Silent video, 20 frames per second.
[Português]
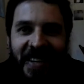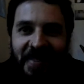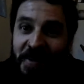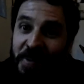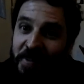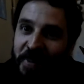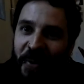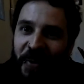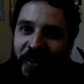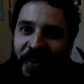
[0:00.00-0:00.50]

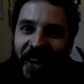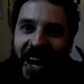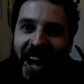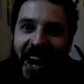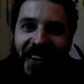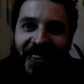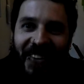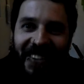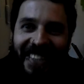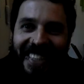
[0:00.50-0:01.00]
Me
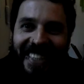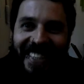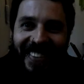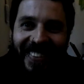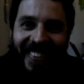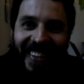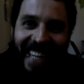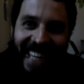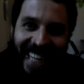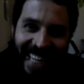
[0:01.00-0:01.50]
procurar Onde
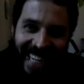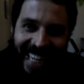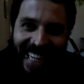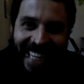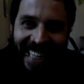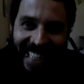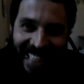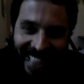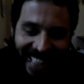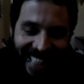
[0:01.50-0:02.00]
Noé.
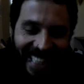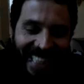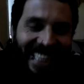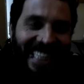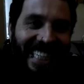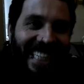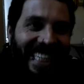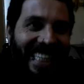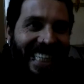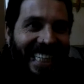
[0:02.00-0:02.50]

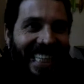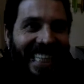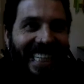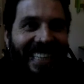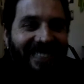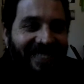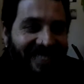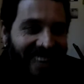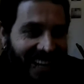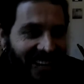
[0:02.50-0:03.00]

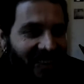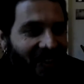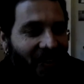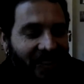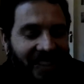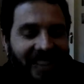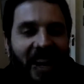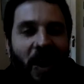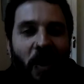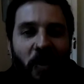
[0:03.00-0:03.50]
E vai
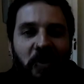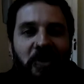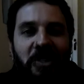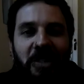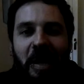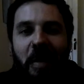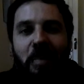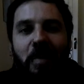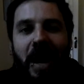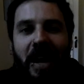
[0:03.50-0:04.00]
encontrar alguns
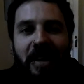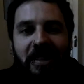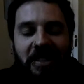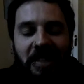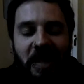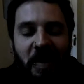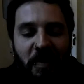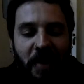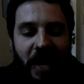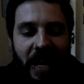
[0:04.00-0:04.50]
trabalhos
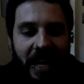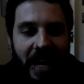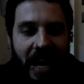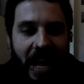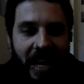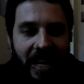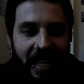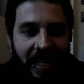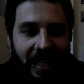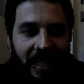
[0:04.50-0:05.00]
também
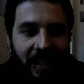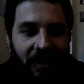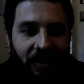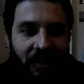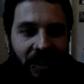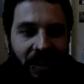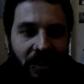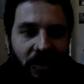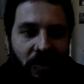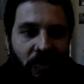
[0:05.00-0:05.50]
lá, que eu
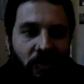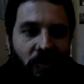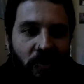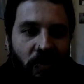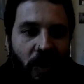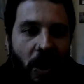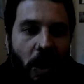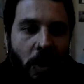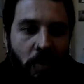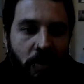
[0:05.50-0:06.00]
tenho
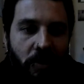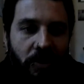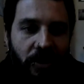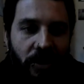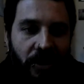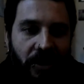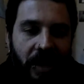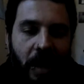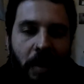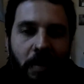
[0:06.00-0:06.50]
num álbum
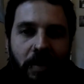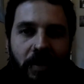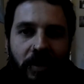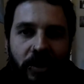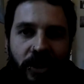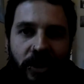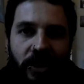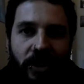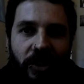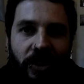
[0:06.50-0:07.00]
de,
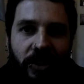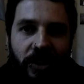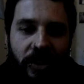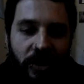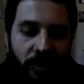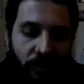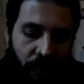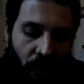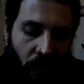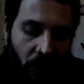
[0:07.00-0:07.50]
de,
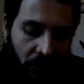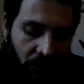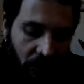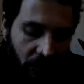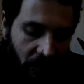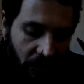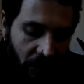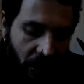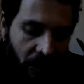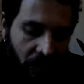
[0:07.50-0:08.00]
de
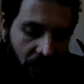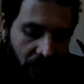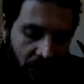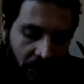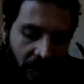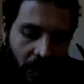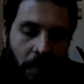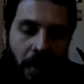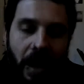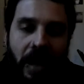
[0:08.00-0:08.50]
fotos, tem uns
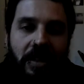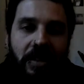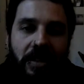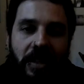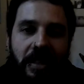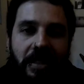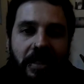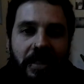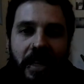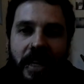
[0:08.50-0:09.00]
trabalhos
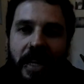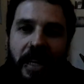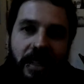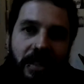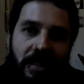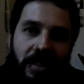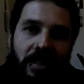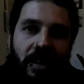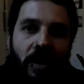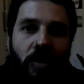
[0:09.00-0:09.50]

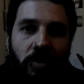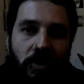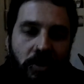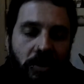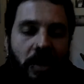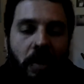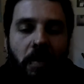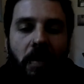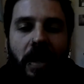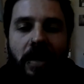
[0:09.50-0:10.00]
recentes, tem alguns
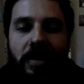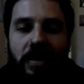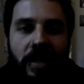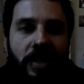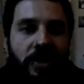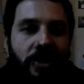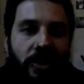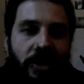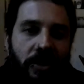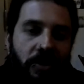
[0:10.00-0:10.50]
trabalhos
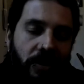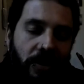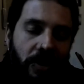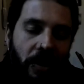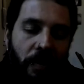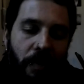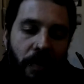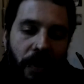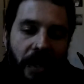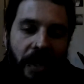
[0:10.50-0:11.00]
antigos
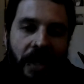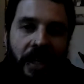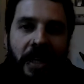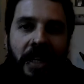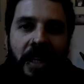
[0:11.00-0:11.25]
também